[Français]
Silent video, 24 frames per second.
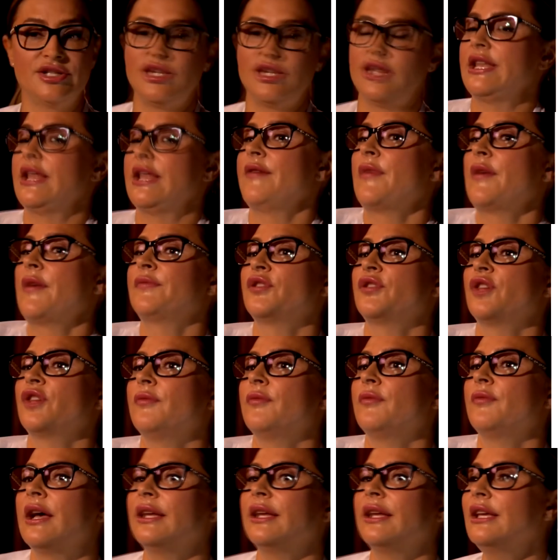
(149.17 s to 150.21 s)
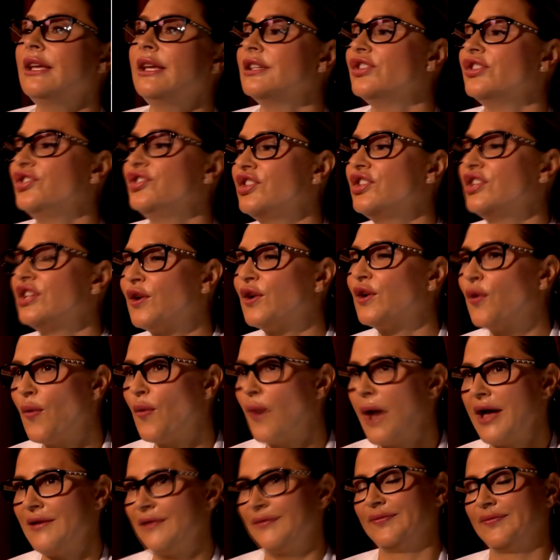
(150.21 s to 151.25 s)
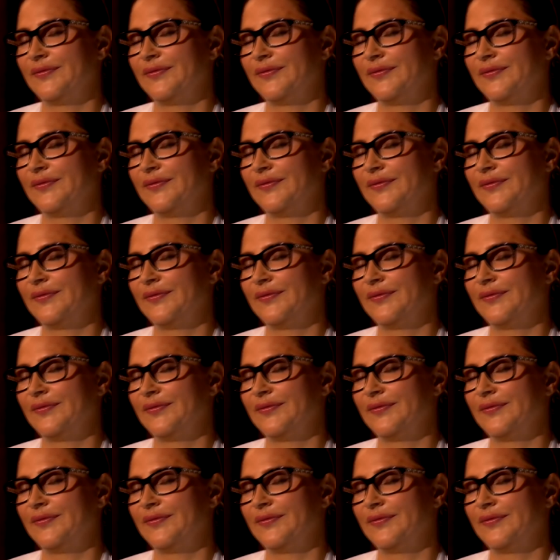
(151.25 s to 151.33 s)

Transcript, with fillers: Je n'aime absolument rien. J'y crois.